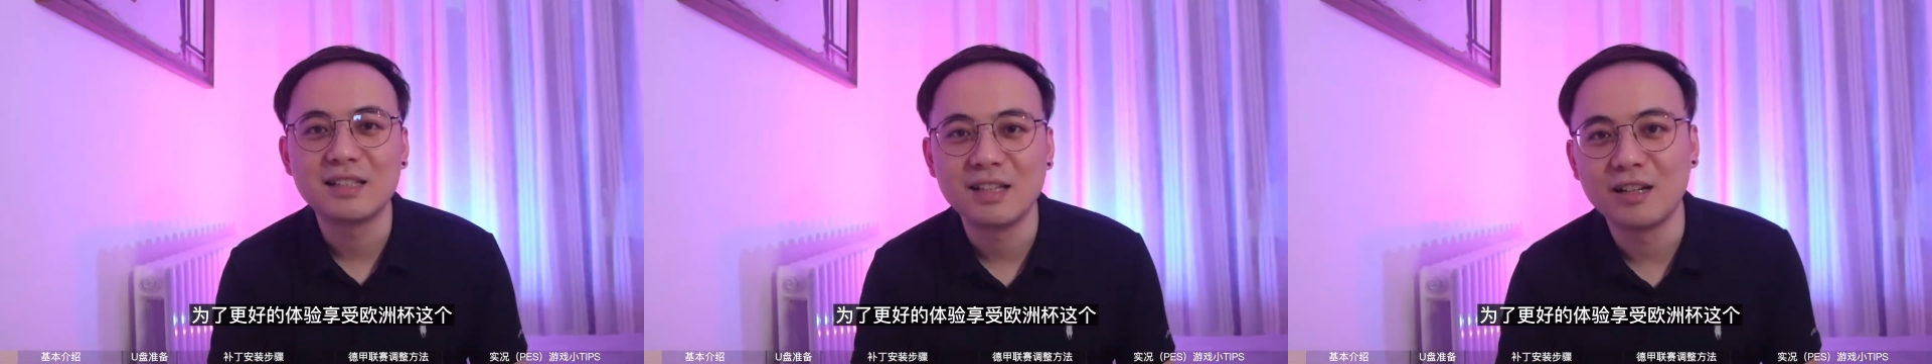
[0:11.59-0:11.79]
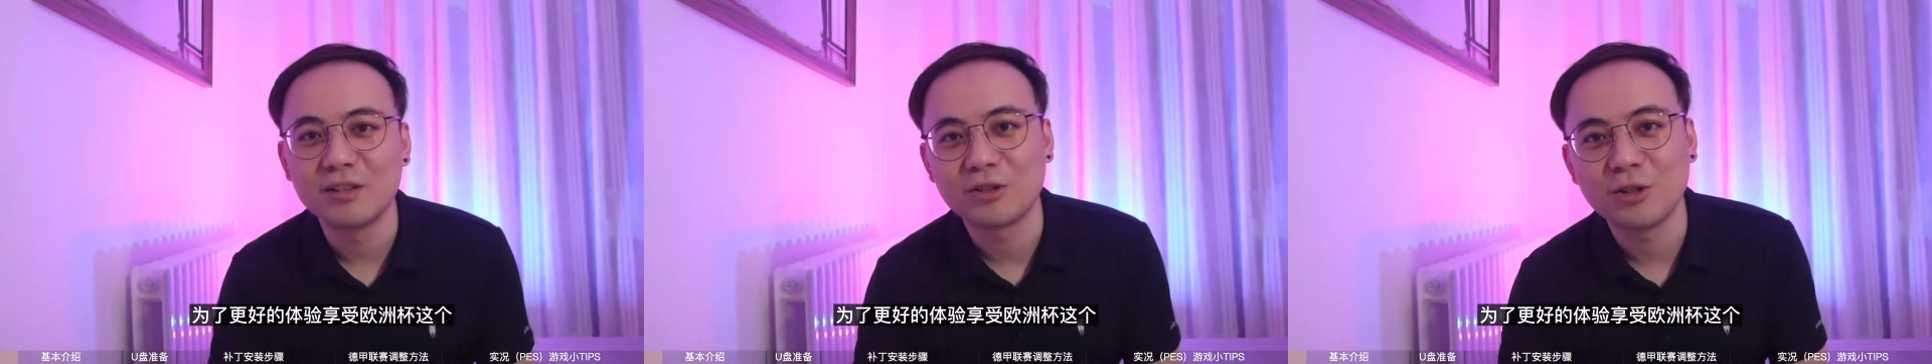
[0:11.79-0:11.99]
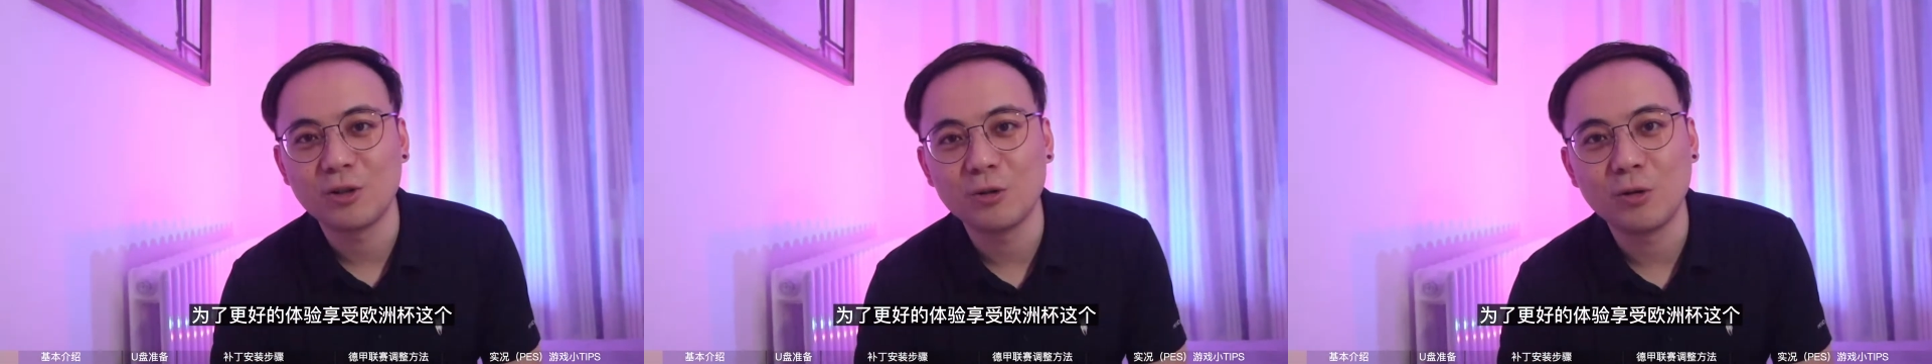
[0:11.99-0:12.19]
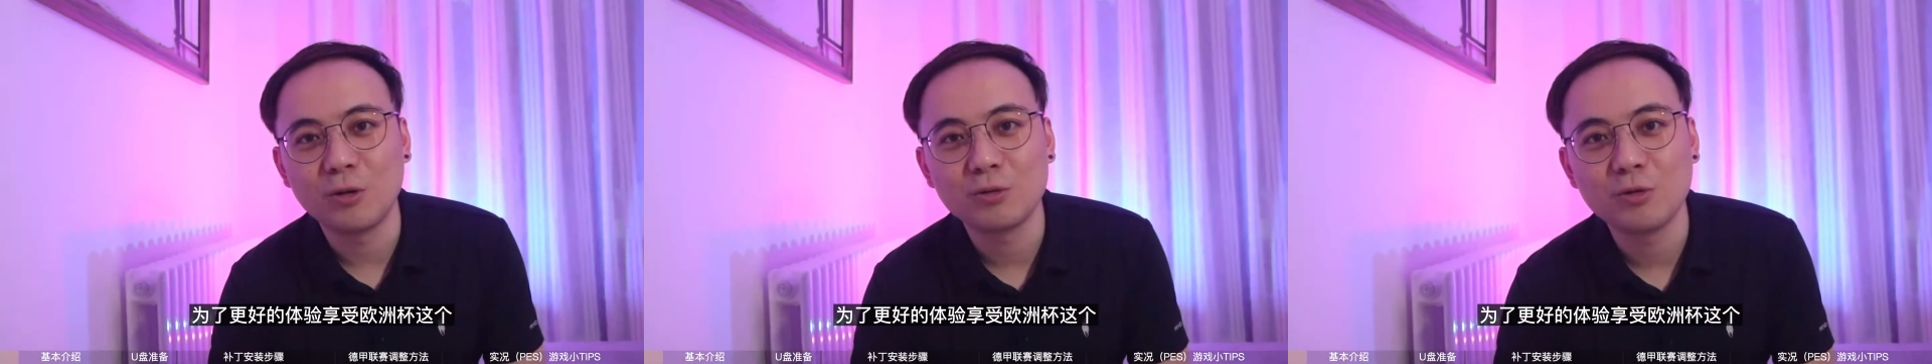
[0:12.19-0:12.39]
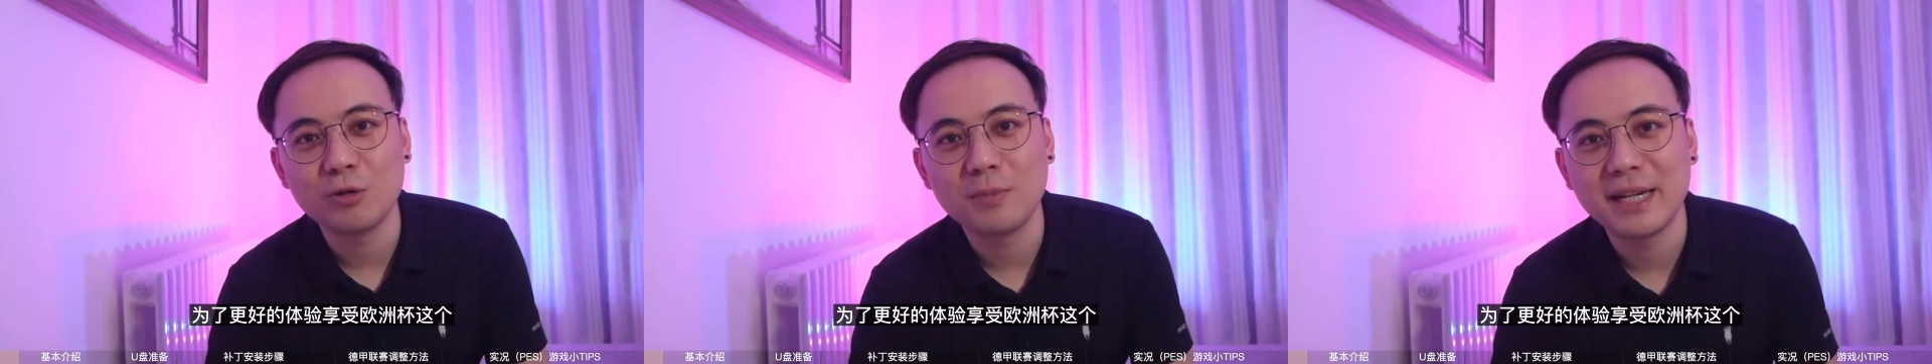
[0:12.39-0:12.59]
享受
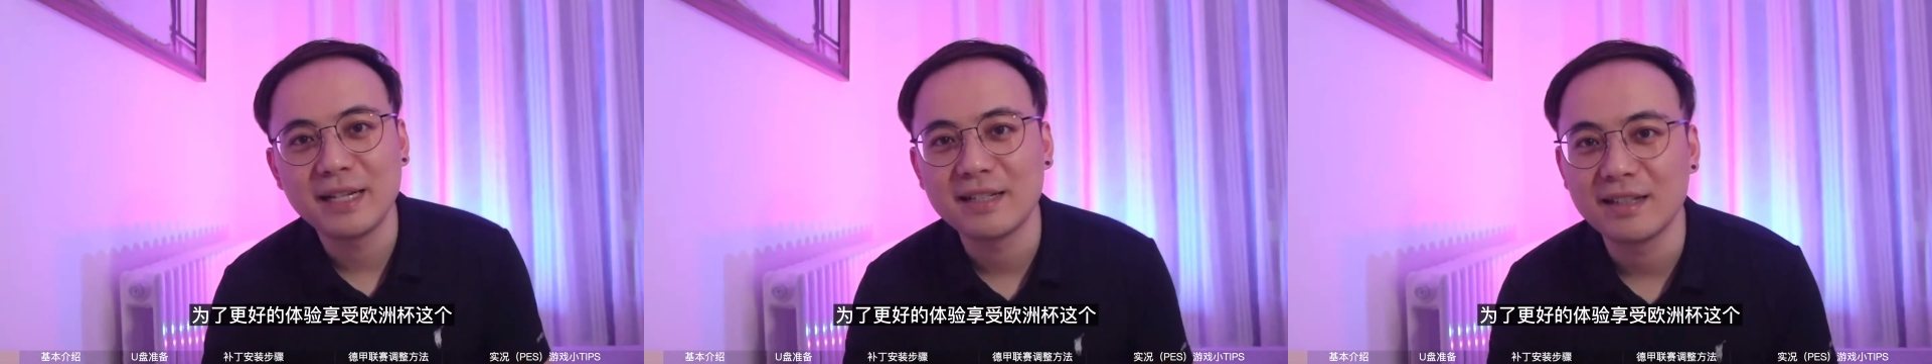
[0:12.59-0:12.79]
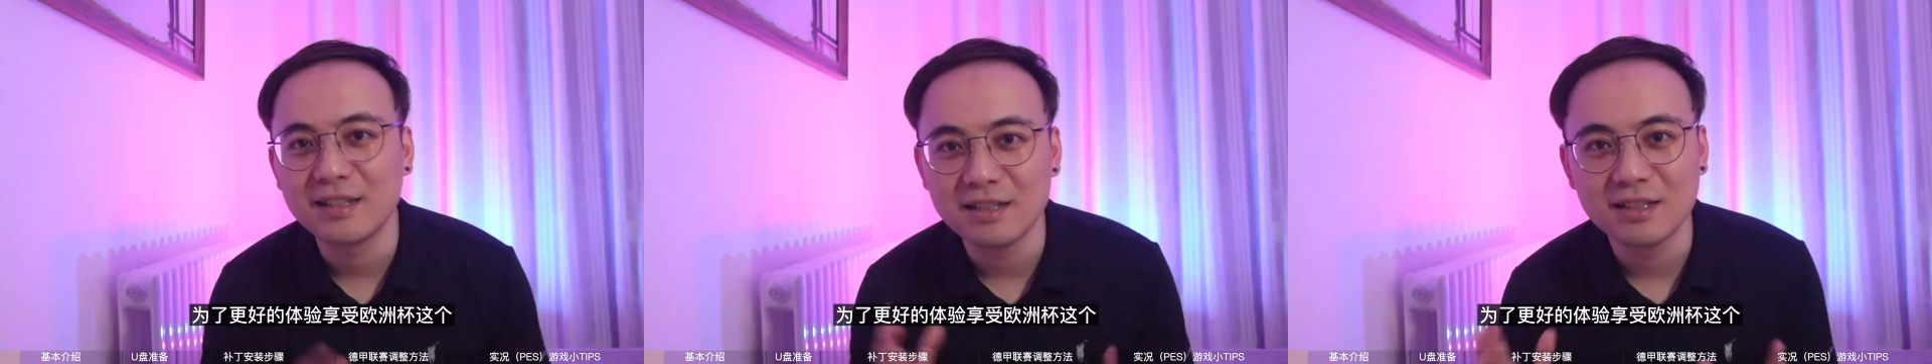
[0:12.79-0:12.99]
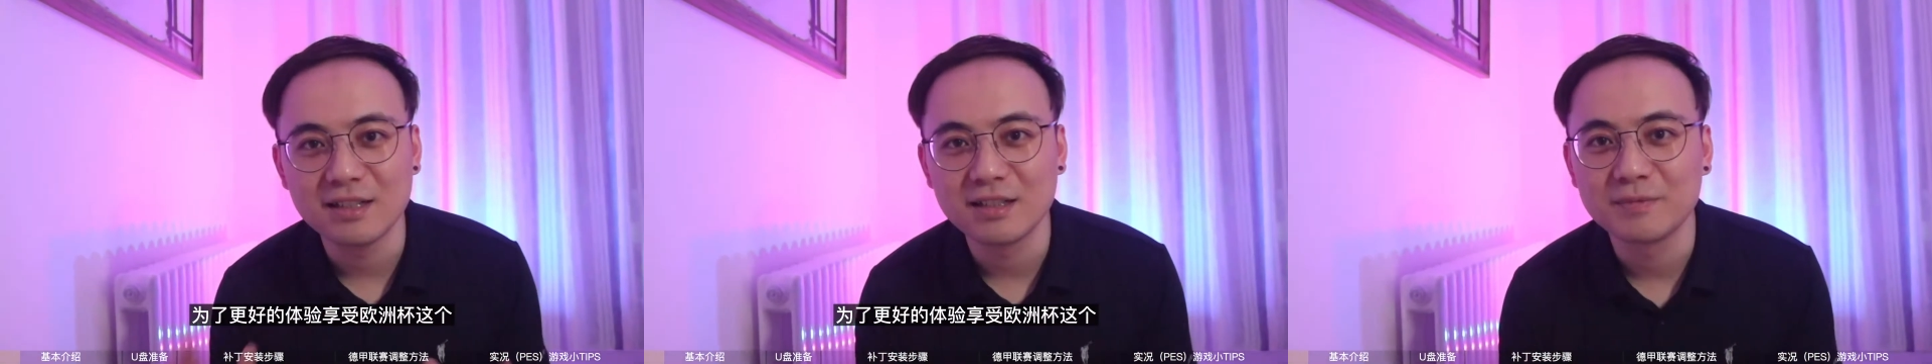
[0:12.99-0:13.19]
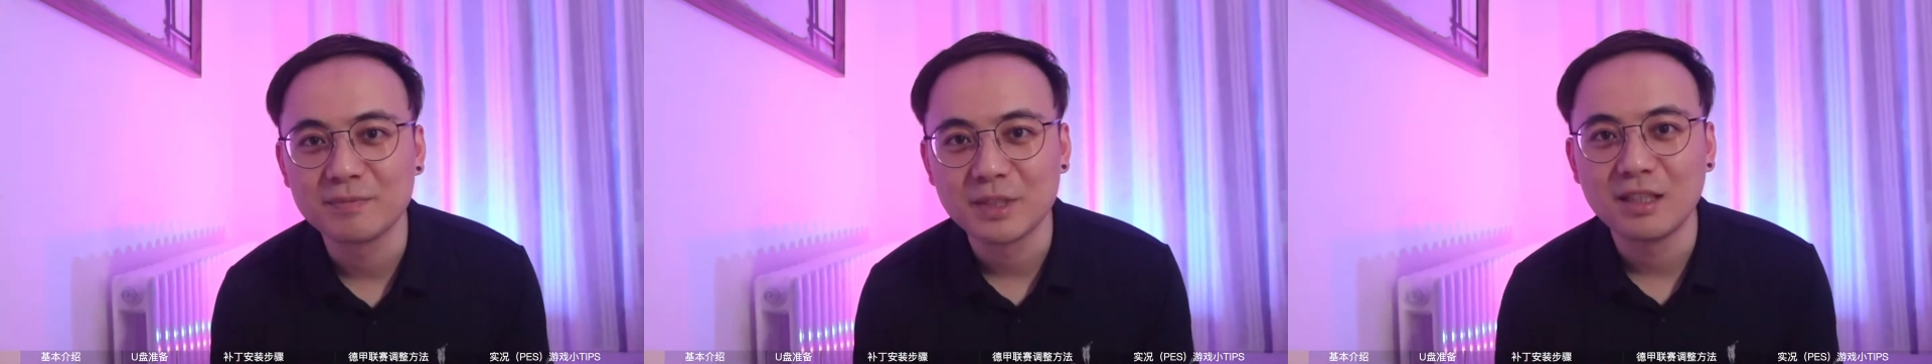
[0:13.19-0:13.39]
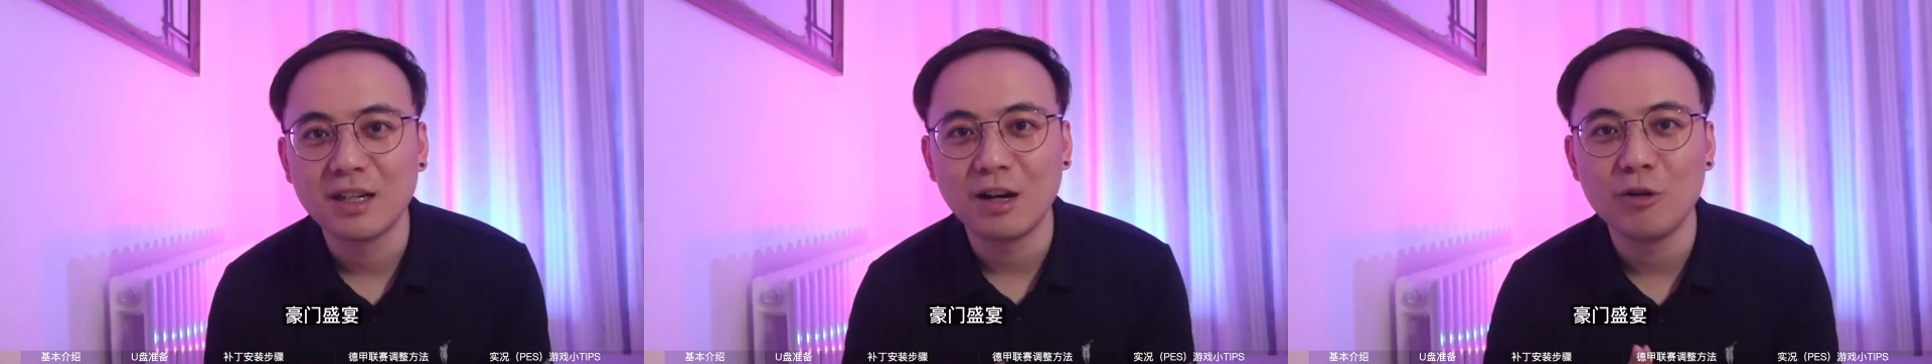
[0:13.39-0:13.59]
欧洲杯这个
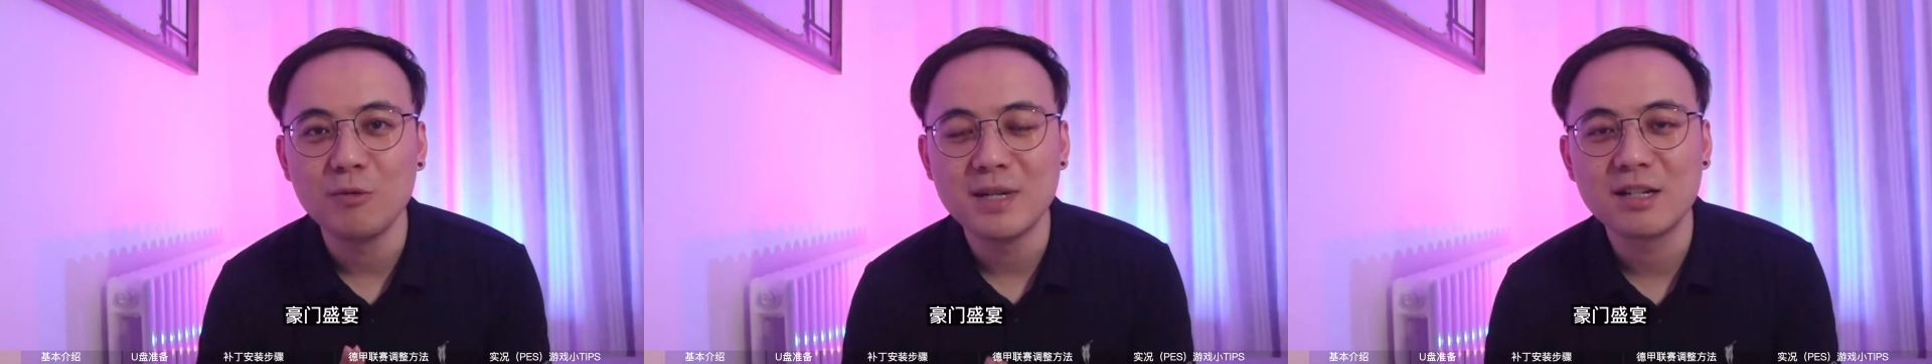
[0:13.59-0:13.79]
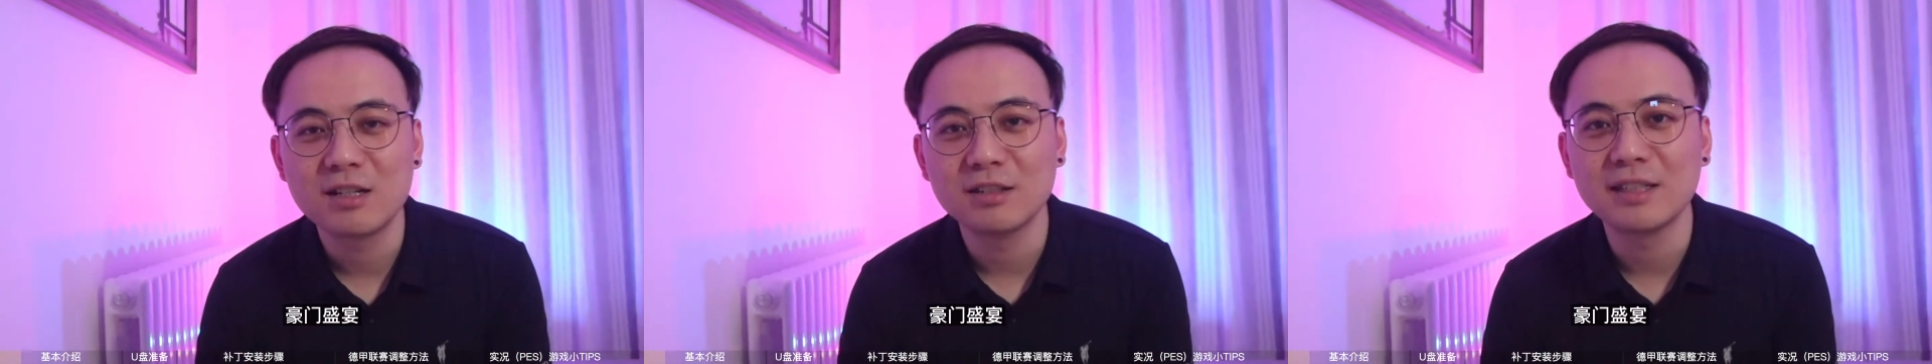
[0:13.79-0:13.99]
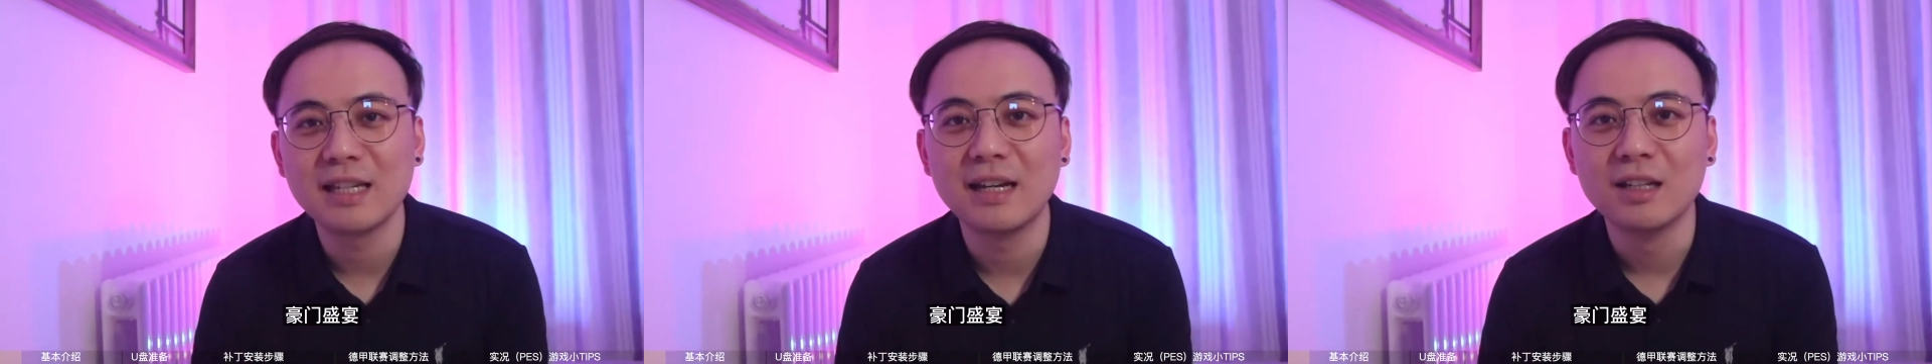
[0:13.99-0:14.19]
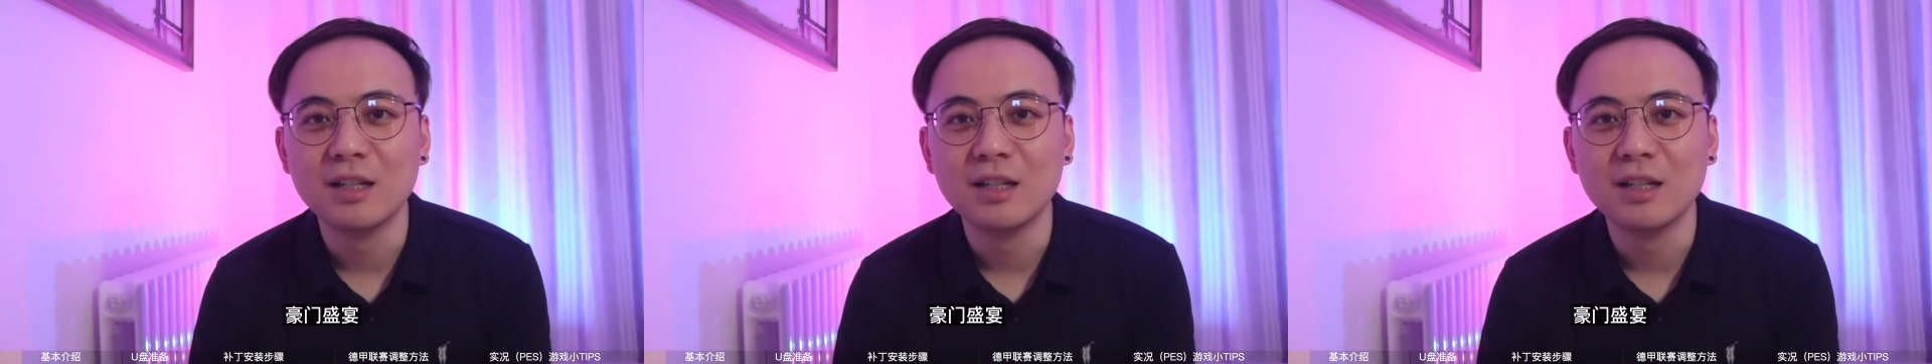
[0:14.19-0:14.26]
豪门盛宴，